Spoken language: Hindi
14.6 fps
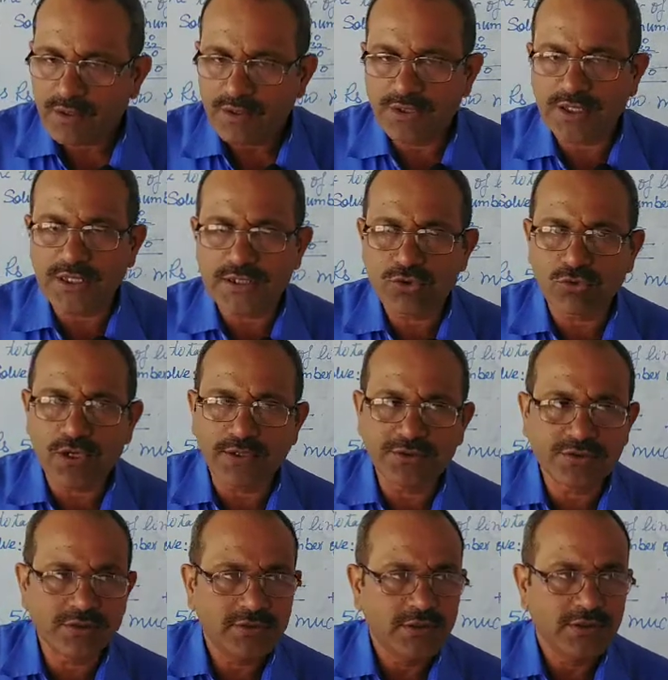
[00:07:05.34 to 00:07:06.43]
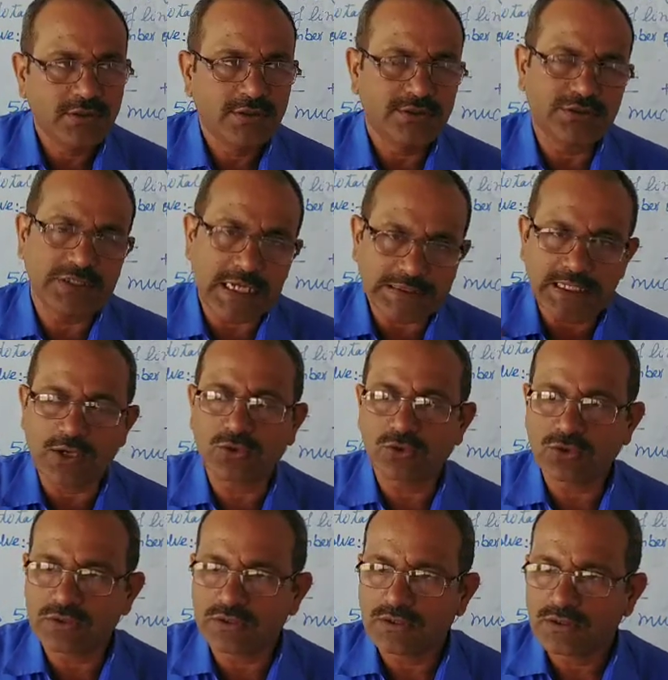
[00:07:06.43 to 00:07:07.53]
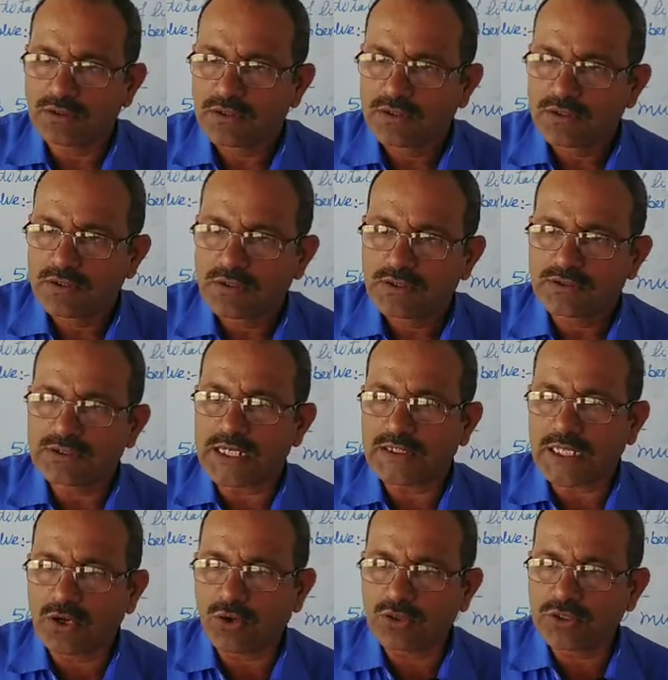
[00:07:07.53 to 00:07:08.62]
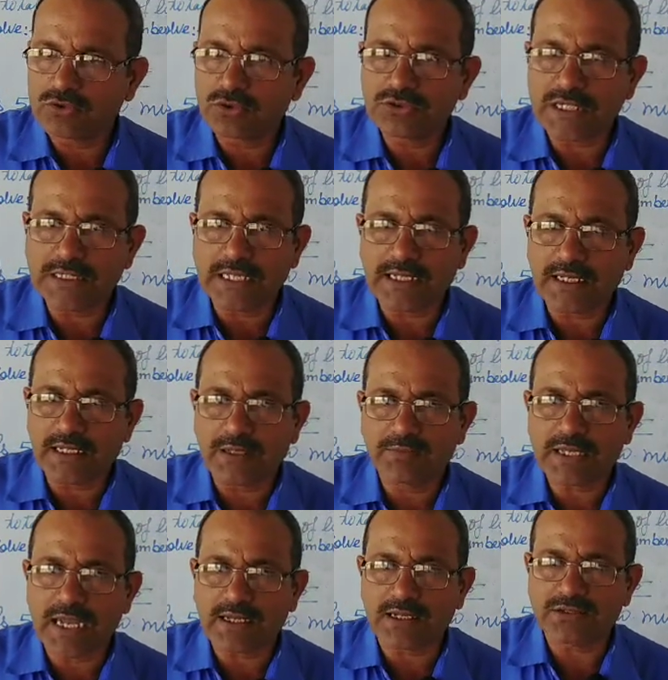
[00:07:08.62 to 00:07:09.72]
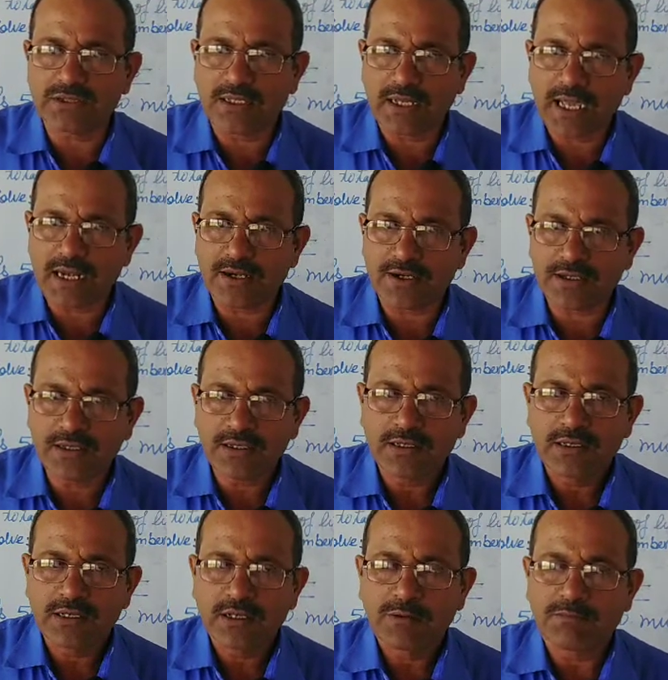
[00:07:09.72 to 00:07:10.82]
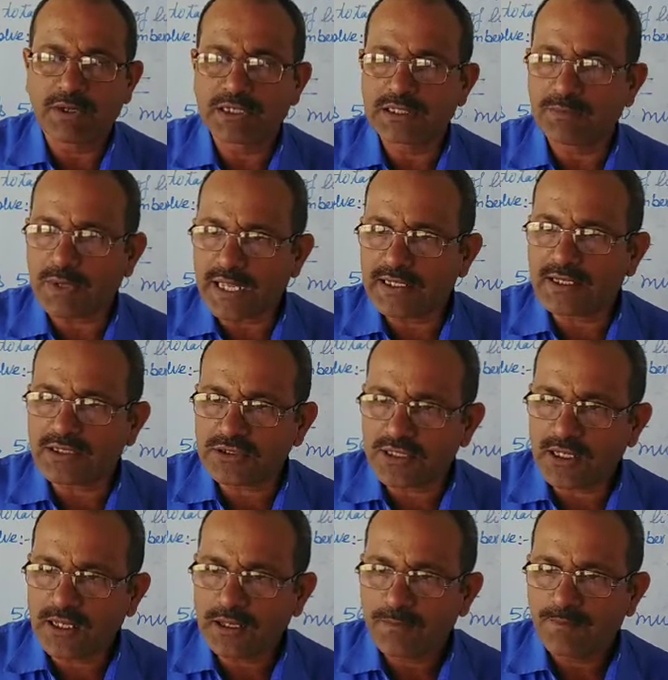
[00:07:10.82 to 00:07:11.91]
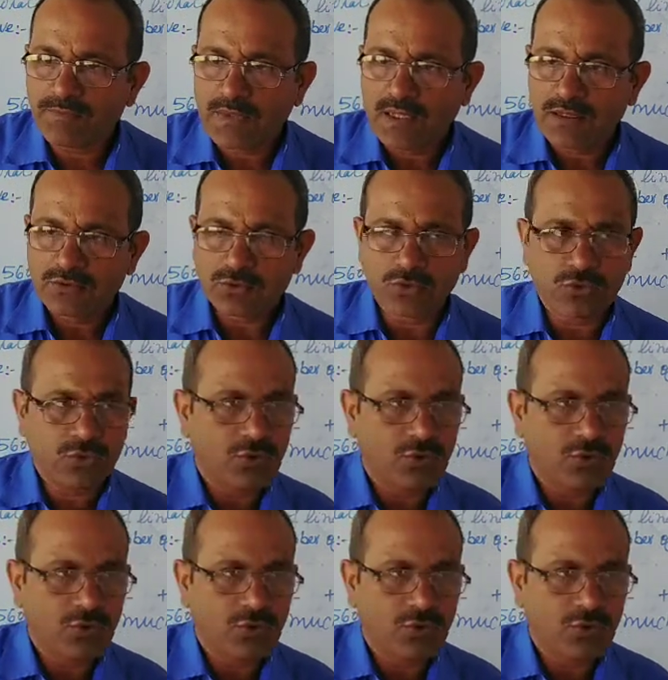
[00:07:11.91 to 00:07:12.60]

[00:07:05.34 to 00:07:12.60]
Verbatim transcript: डियर स्टूडेंट्स ज़्यादा होगी ज़्यादा होगी तो ज़्यादा के लिए हम क्या करते हैं ऑलरेडी मल्टीप्लाई करते हैं तो